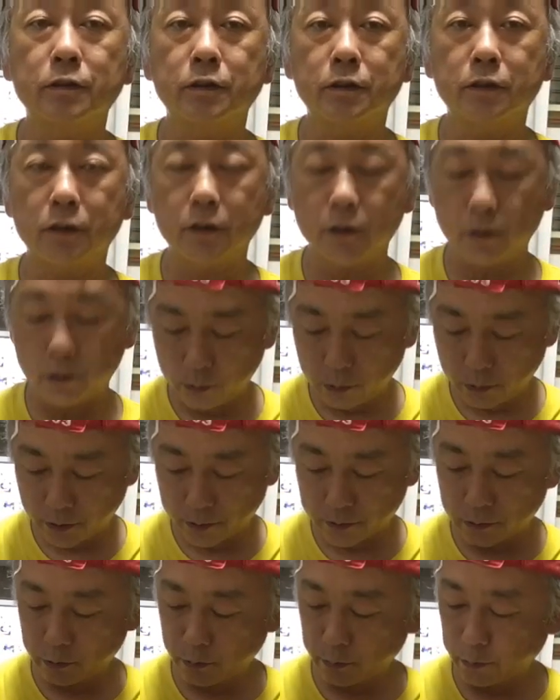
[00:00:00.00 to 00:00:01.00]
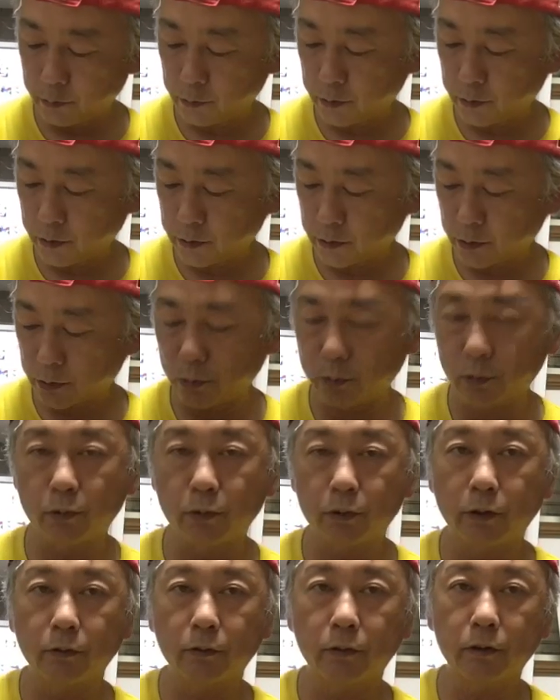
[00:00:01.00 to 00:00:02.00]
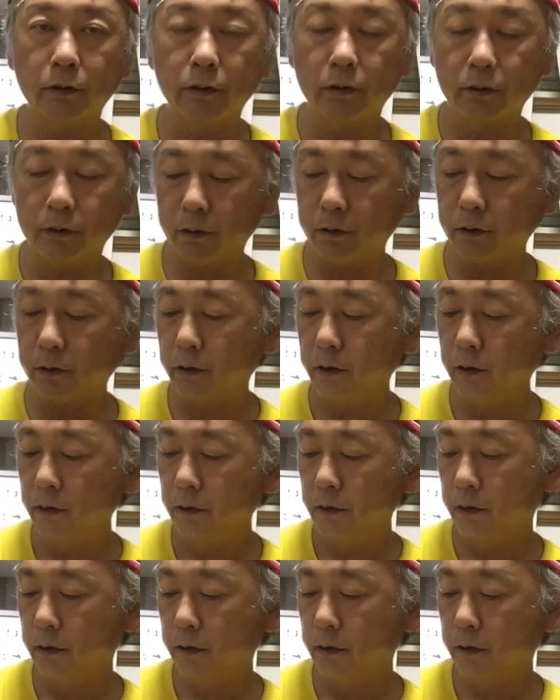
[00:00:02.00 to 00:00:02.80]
史上初の分割速攻なのかななんか